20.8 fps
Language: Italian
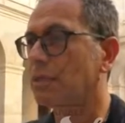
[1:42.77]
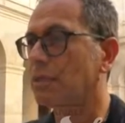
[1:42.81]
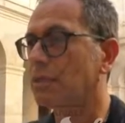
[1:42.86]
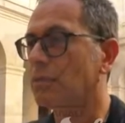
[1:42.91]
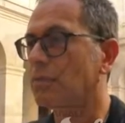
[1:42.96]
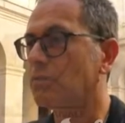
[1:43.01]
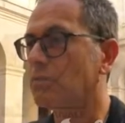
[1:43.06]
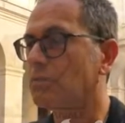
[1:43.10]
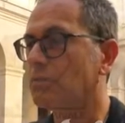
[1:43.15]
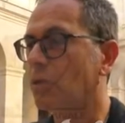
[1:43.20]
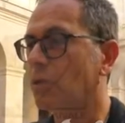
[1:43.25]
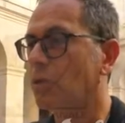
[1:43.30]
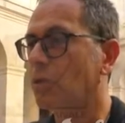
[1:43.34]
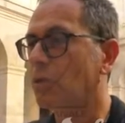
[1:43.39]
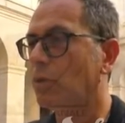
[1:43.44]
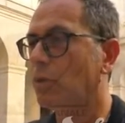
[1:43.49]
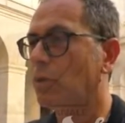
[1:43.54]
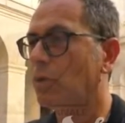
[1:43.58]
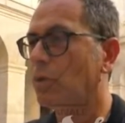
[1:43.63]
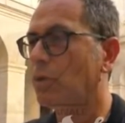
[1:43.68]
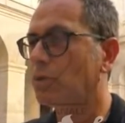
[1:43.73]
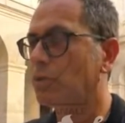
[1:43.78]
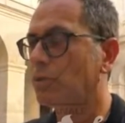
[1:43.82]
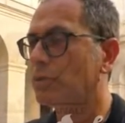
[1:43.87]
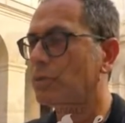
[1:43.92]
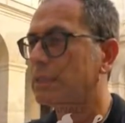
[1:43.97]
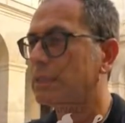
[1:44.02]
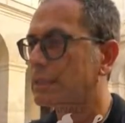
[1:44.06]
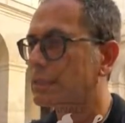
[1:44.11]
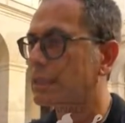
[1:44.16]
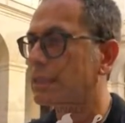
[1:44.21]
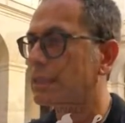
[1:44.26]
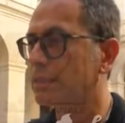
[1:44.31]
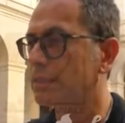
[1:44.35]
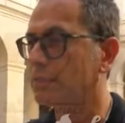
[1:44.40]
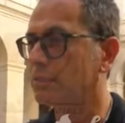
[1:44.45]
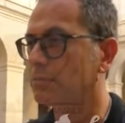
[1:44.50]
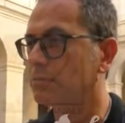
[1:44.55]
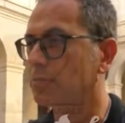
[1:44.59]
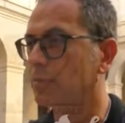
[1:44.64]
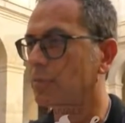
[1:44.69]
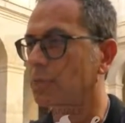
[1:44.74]
un po' dove si
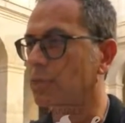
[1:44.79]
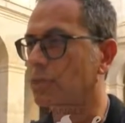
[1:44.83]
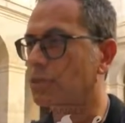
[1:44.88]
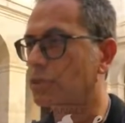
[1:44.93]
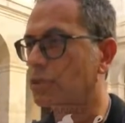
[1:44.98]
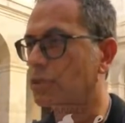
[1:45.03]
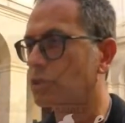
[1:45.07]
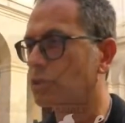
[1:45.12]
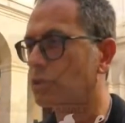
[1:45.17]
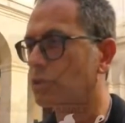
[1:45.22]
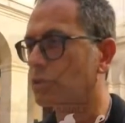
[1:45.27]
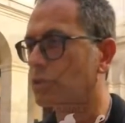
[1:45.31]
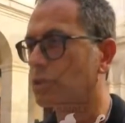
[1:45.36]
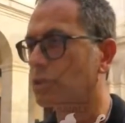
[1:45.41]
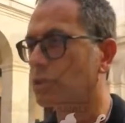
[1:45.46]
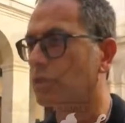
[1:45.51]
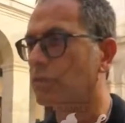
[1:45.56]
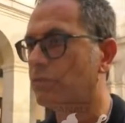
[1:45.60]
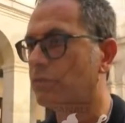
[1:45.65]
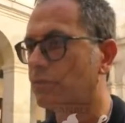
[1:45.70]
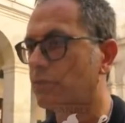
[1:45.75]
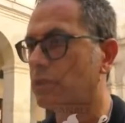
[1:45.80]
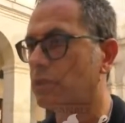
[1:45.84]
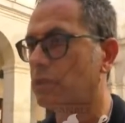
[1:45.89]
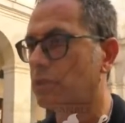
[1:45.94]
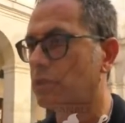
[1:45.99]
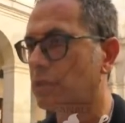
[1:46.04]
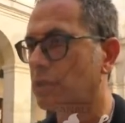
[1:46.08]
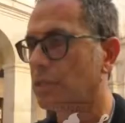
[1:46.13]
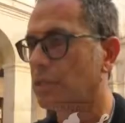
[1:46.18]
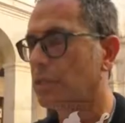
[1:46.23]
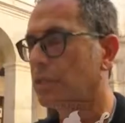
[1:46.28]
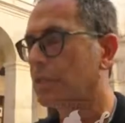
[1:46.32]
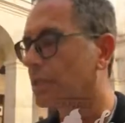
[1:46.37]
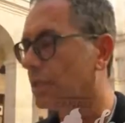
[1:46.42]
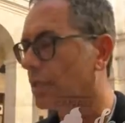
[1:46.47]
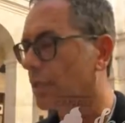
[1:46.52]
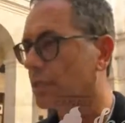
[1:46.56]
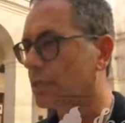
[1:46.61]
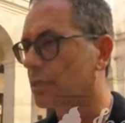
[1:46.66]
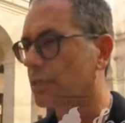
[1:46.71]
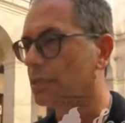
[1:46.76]
sente un po' che ci sono dei confini anche,
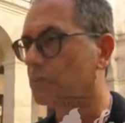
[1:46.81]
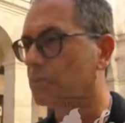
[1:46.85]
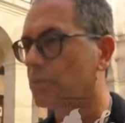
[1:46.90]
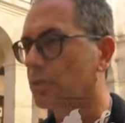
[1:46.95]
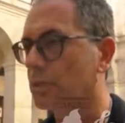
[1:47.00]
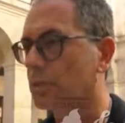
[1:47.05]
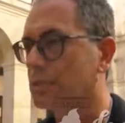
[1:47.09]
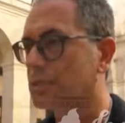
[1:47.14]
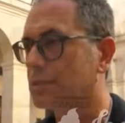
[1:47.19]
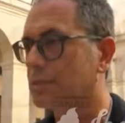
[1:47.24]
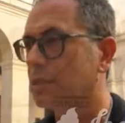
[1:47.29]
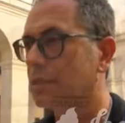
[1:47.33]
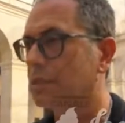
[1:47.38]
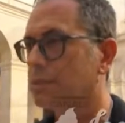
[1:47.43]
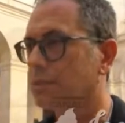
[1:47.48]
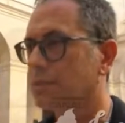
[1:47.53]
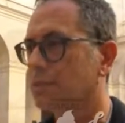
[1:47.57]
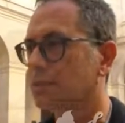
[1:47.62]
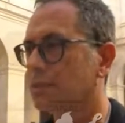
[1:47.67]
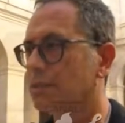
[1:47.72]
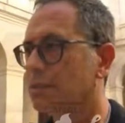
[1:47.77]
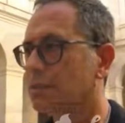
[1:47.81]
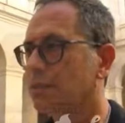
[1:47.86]
anche un po' ristretti